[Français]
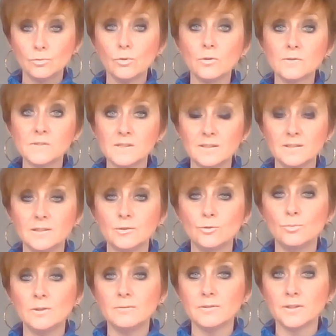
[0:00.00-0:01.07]
courant cette année
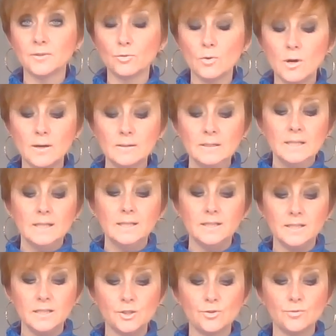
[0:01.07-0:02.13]
2023.
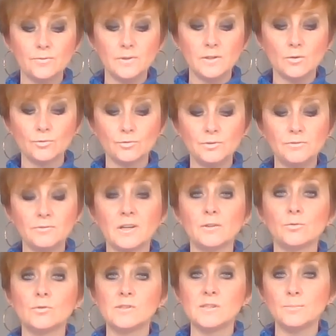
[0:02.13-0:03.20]
Et je vais ensuite faire
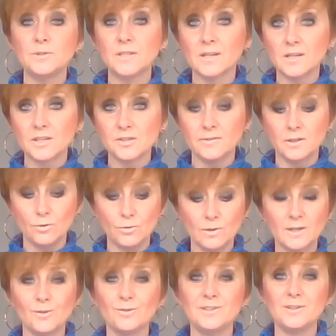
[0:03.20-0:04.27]
un deuxième tirage avec
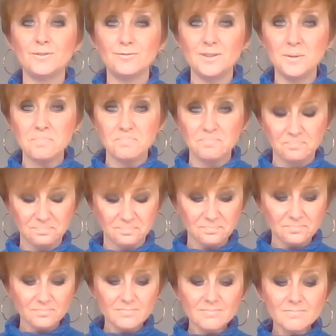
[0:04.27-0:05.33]
l'oracle des faits
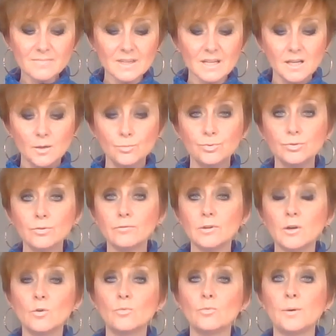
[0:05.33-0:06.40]
pour
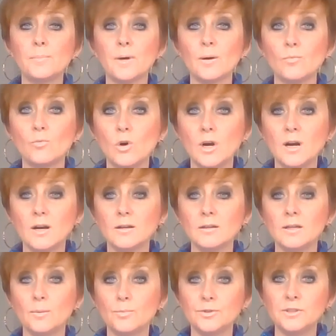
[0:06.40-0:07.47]
voir au mois par mois
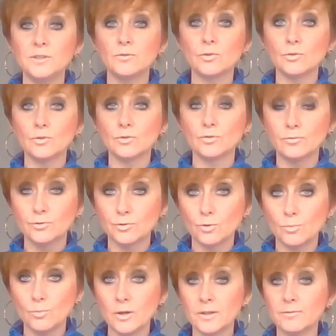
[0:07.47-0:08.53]
la petite tendance de
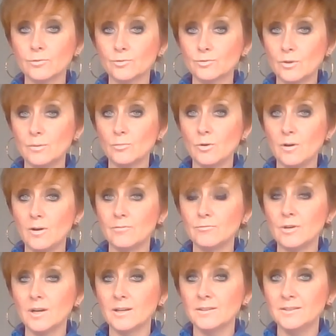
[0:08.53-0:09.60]
votre mois et éventuellement
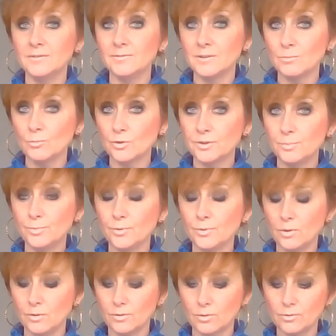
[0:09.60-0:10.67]
avoir un événement qui
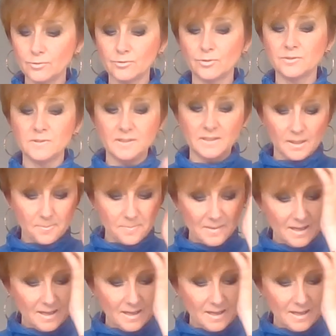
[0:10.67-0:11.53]
peut euh, ressortir.